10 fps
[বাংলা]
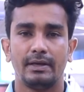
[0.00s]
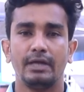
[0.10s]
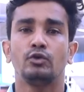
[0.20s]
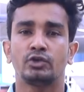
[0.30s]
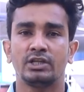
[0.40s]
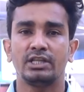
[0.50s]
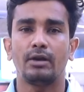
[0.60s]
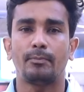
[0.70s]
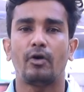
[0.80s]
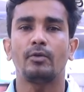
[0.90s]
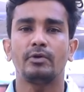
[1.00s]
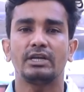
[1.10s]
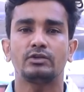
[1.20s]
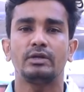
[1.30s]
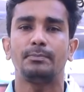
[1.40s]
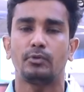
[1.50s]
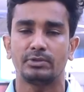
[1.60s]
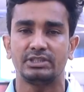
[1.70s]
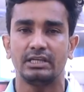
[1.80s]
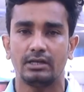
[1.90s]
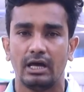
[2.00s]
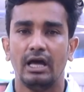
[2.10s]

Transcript: এই ঘোষণা দেওয়ার পরপরই আসলে প্রবাসীদের